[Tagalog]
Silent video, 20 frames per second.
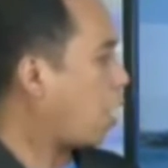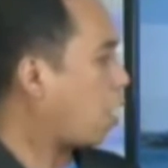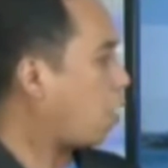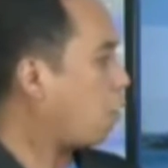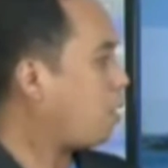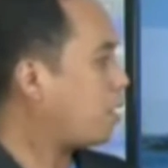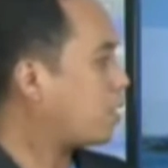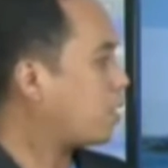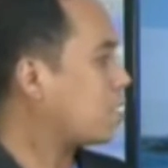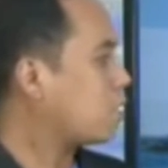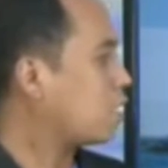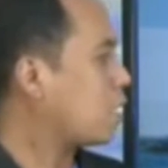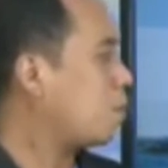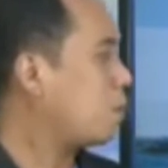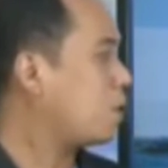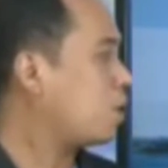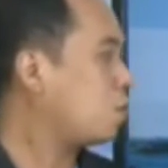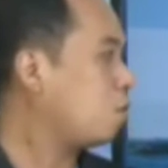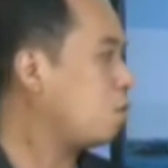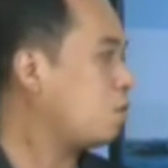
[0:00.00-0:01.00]
Ang guwat ng
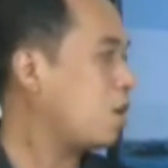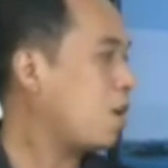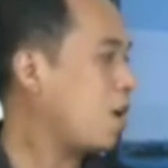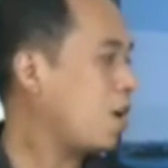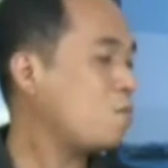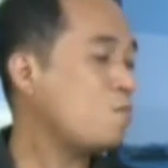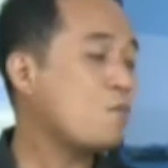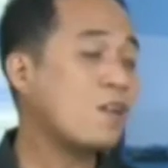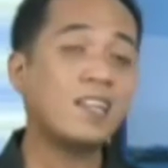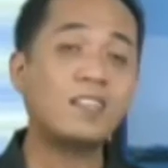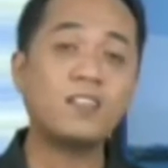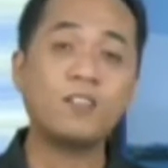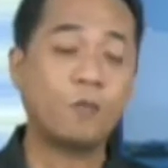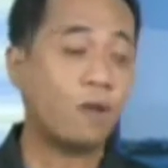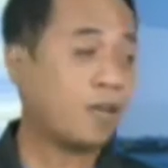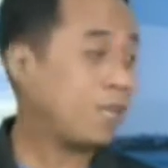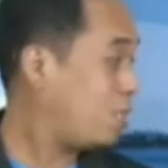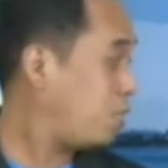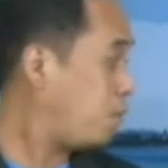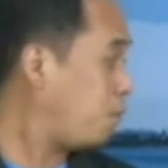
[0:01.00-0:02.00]
temperatura ay mula
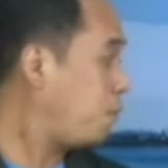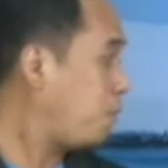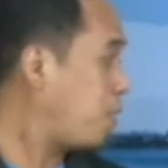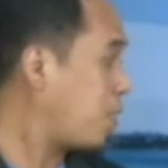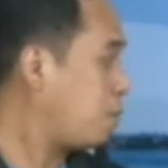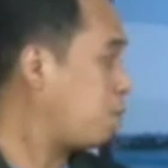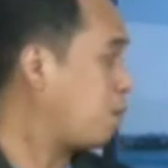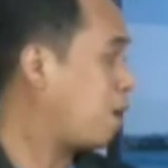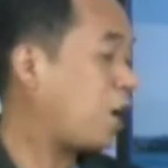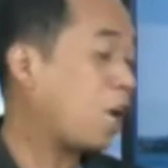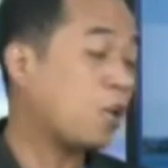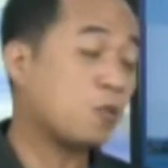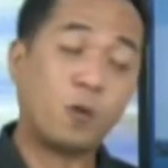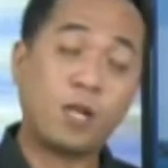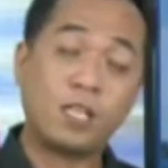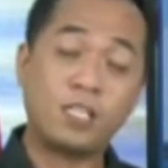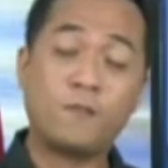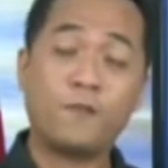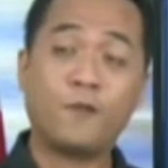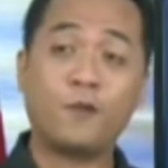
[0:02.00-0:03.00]
25, uh,
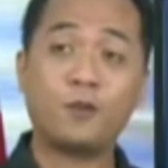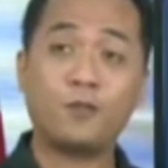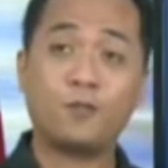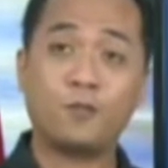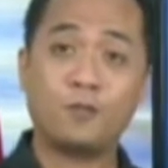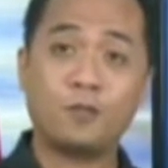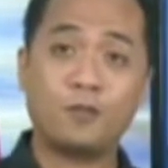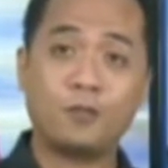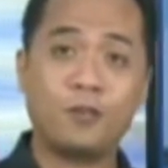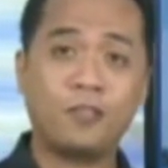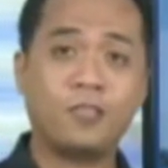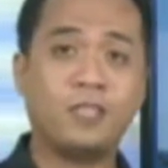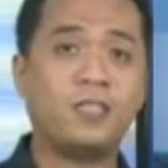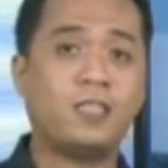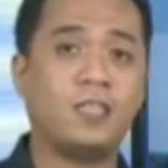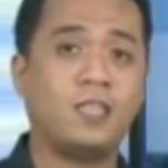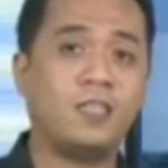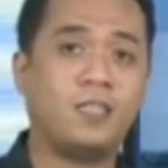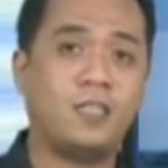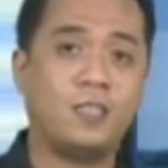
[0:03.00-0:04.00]
24 to
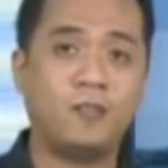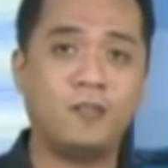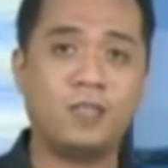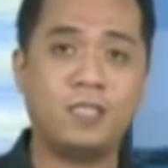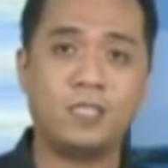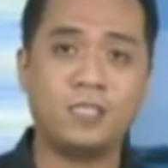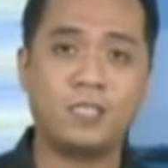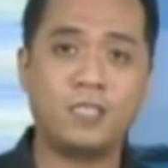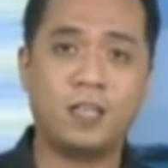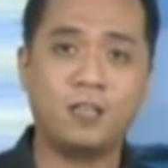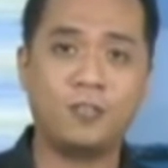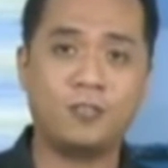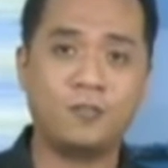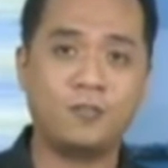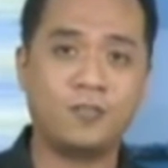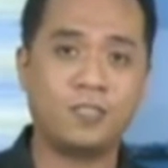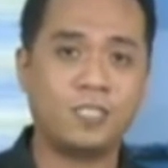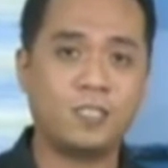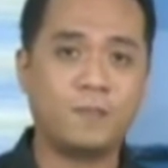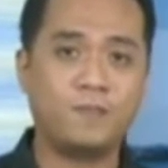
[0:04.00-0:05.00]
33 degrees
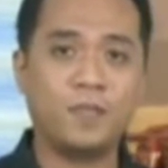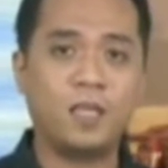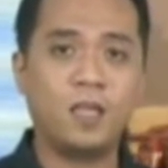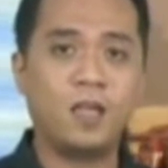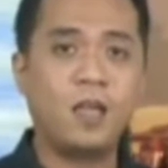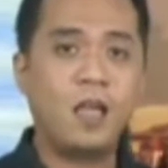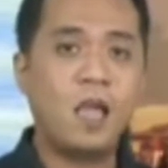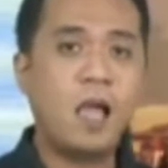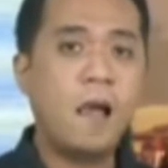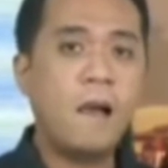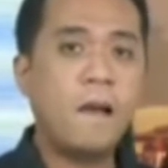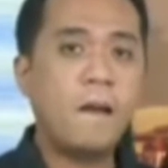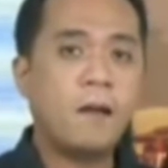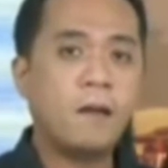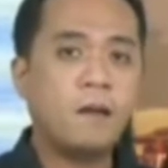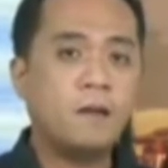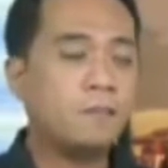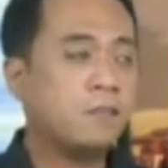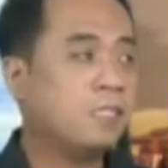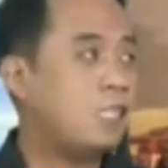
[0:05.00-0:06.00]
Celsius.
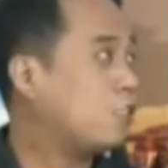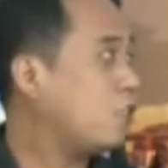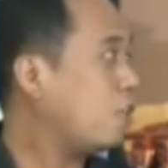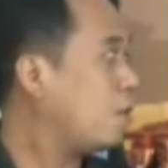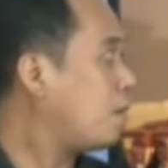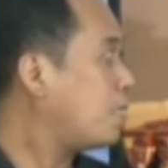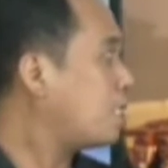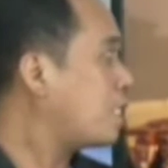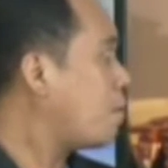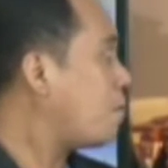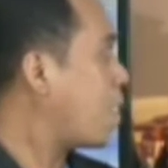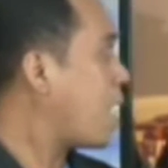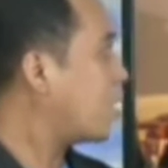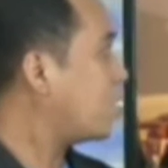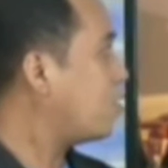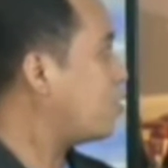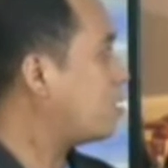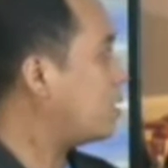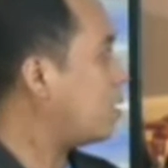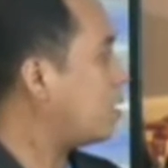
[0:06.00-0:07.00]
Dito naman sa
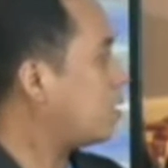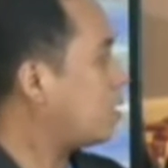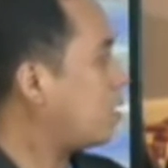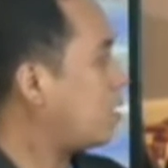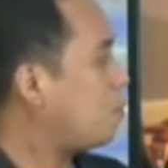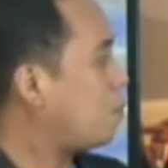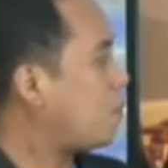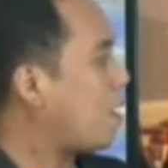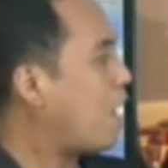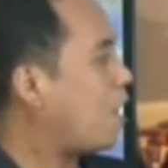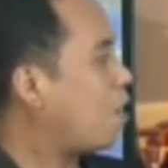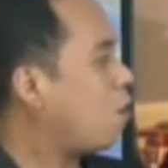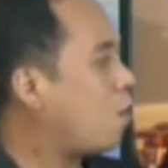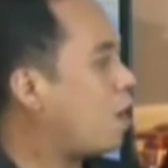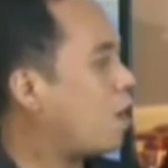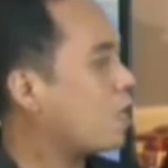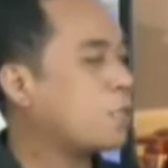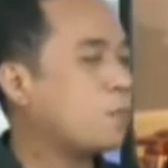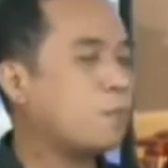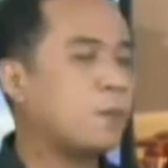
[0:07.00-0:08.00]
Baguio City,
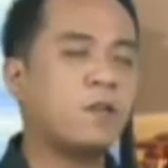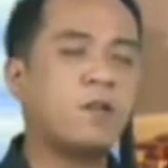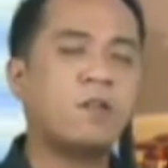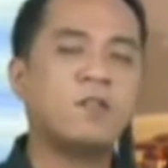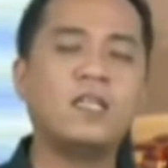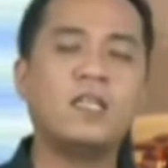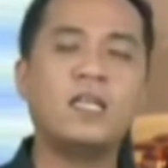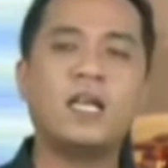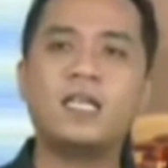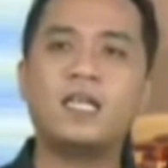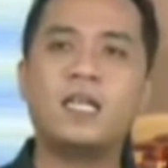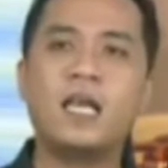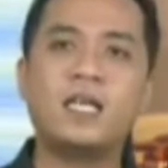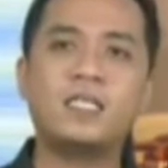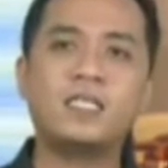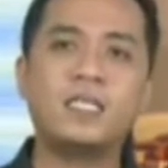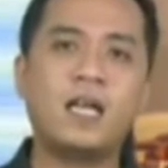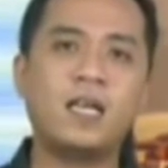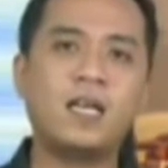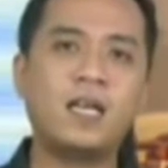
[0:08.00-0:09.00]
maaliwala sa panahon din ang
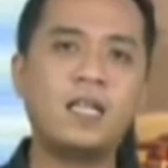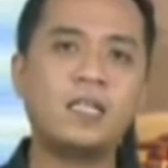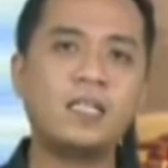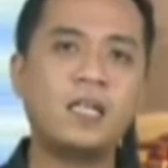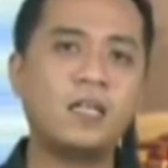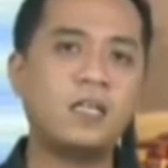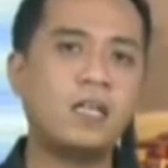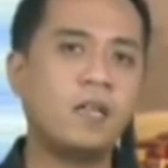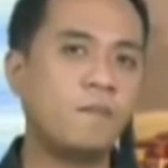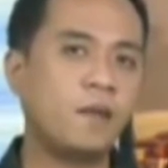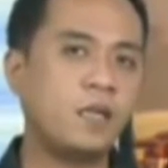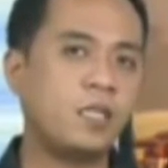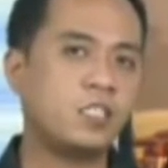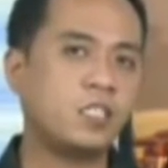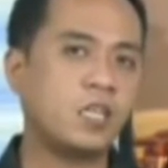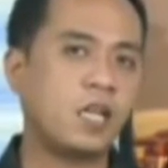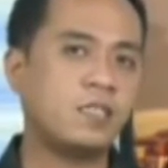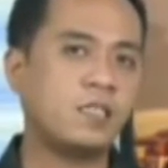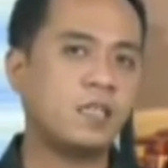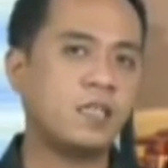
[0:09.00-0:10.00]
inaasahan natin na may
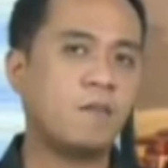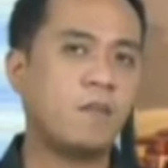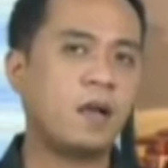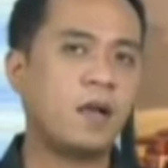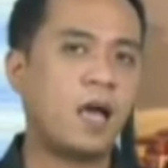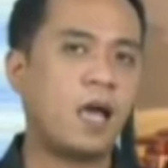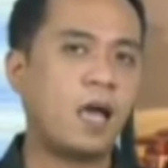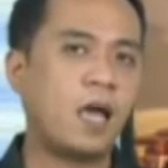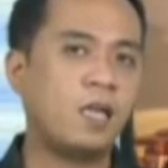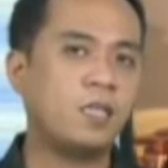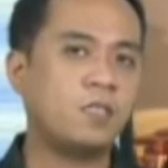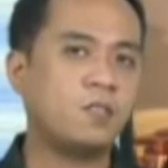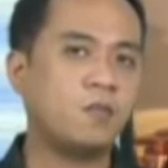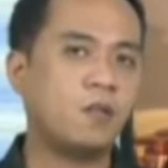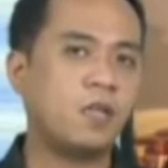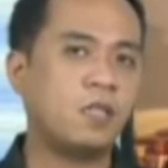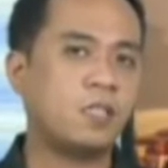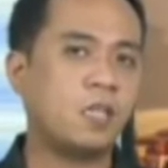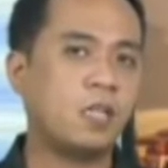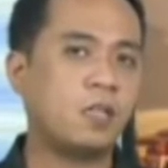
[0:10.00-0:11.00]
chance na mga
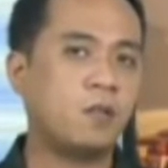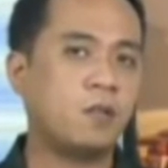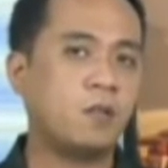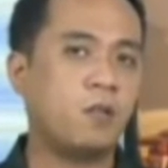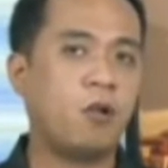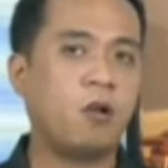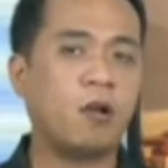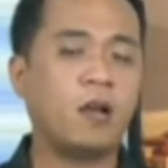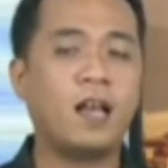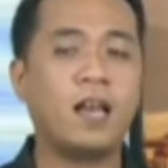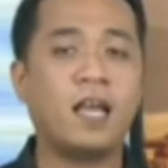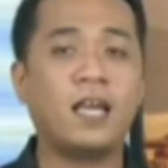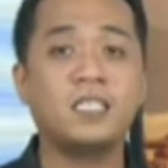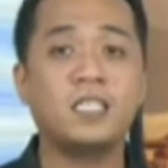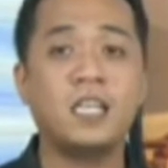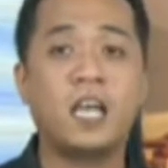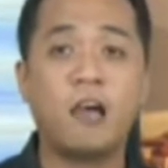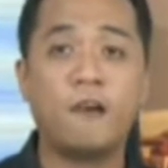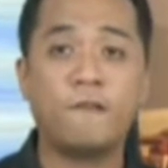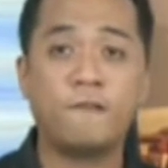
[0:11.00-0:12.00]
isolated
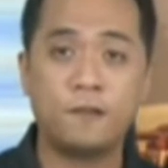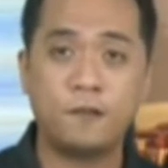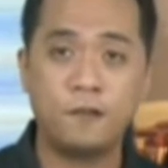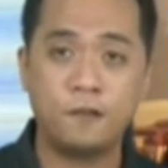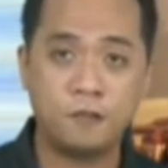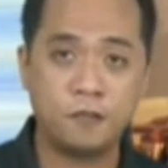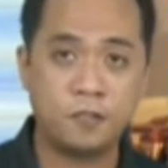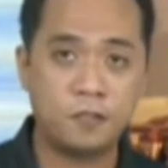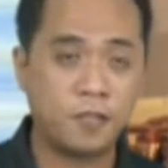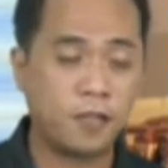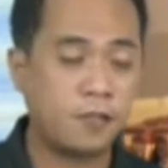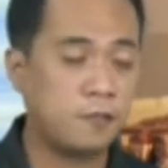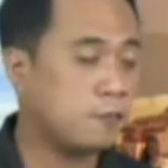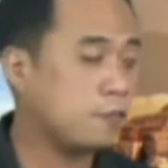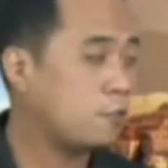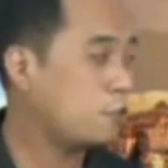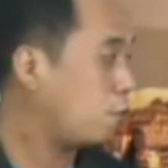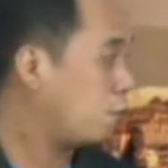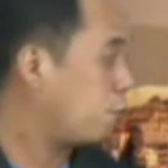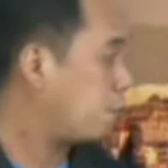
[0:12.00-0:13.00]
localized afternoon
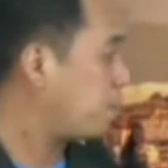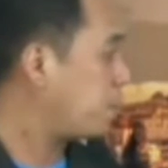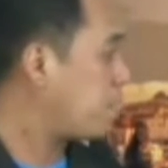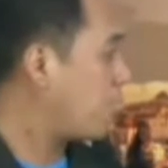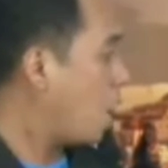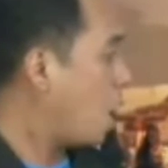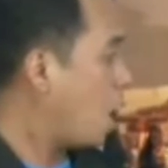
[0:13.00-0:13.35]
thunderstorm.